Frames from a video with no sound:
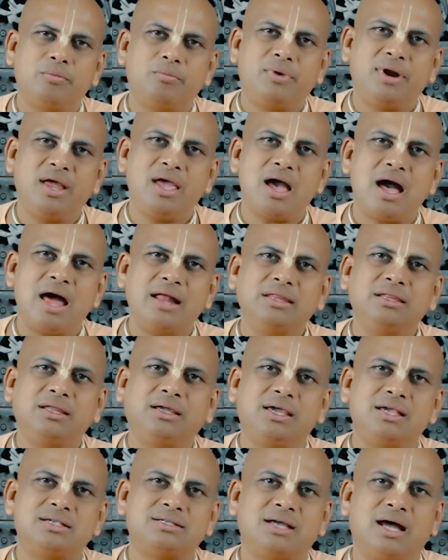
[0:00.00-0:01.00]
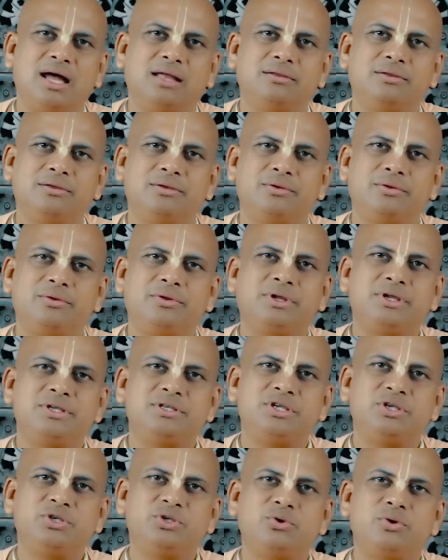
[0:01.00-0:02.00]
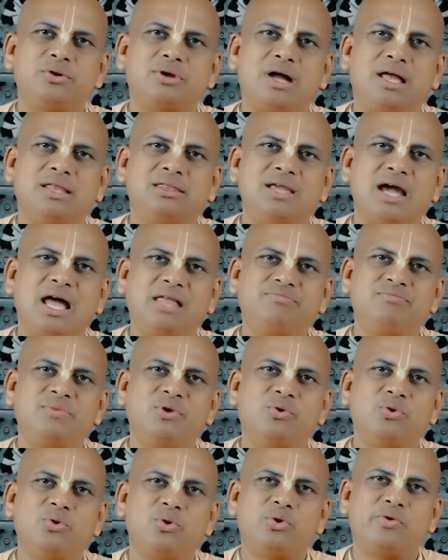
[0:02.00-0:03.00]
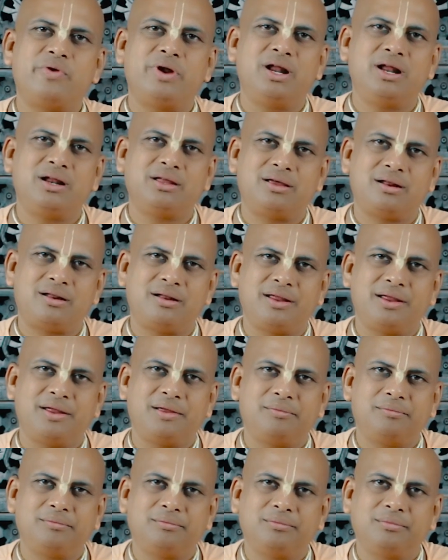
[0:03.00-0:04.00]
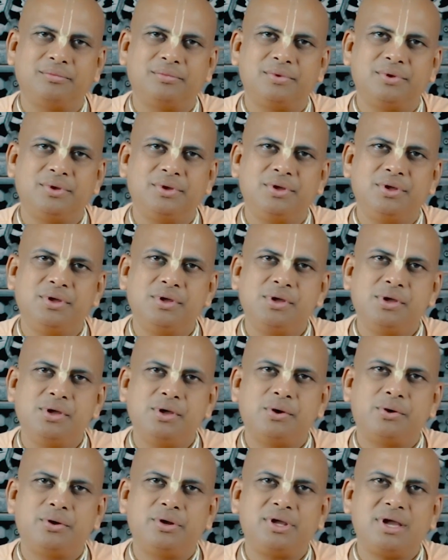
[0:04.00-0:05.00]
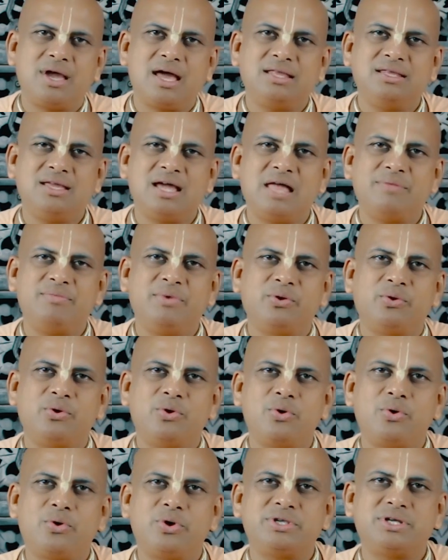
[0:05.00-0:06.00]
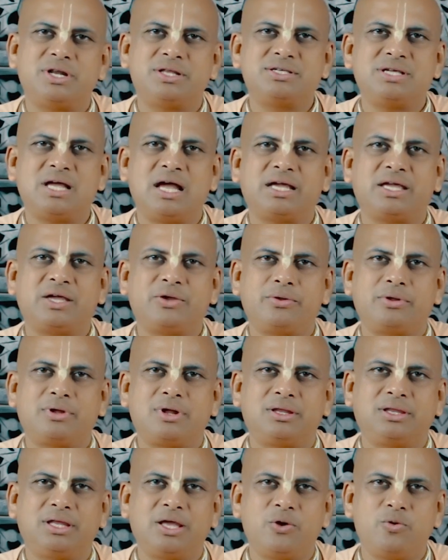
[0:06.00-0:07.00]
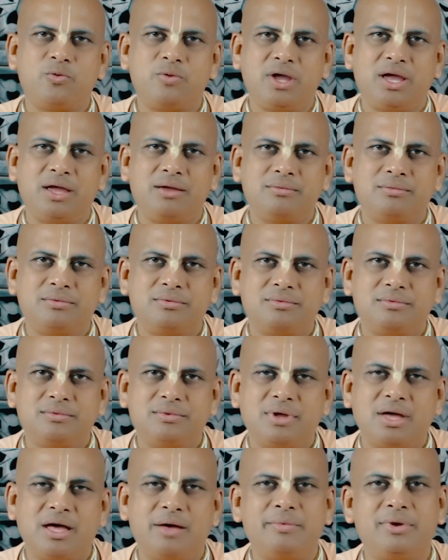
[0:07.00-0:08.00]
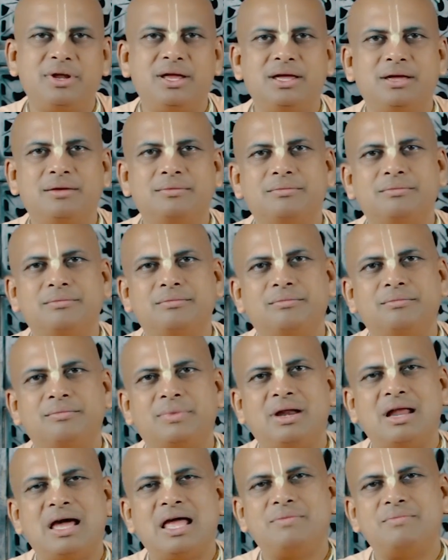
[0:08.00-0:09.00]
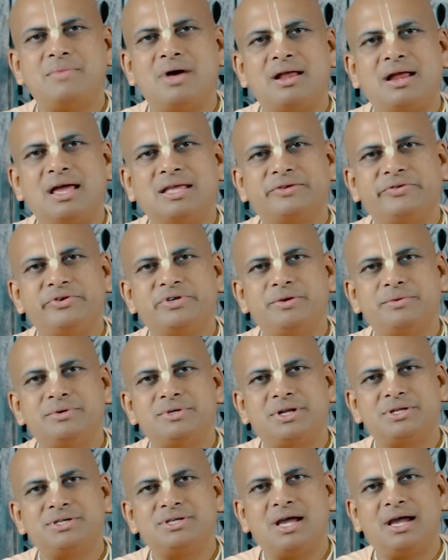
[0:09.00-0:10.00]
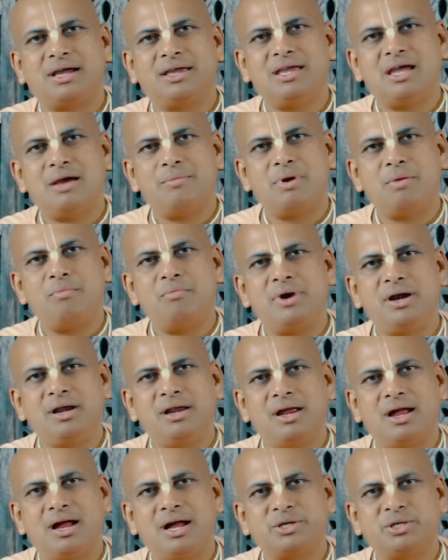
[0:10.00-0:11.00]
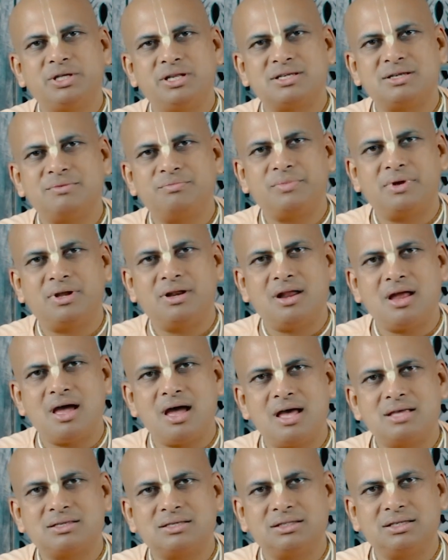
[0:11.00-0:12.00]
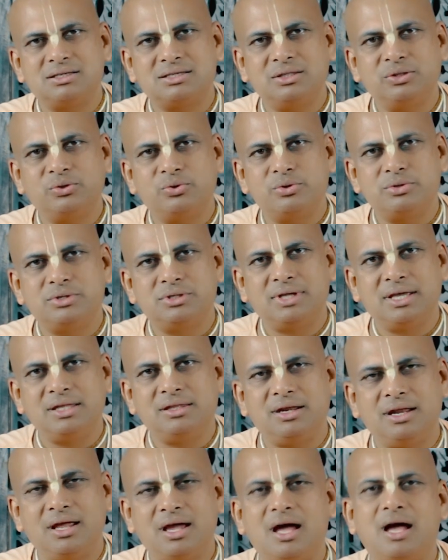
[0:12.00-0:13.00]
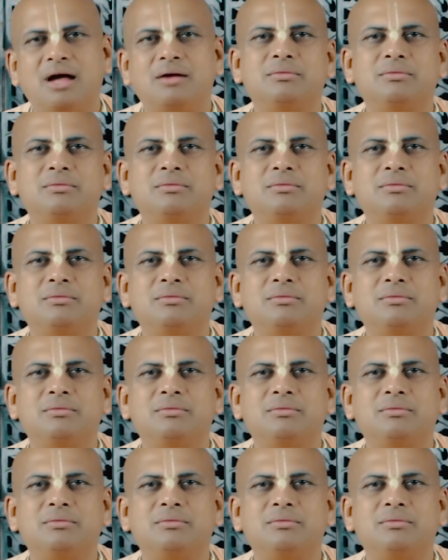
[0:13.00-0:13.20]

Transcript: बड़े आनंद के साथ उनके शिष्यों का आध्यात्मिक गुणों को वर्णन कर रहे हैं उनके आध्यात्मिक गुणों को चर्चा करते हुए हमने प्रहलाद महाराज के विषय में चर्चा किया ब्रह्मण्य शिल संपन्ना सत्यसंदो जितेंद्रिय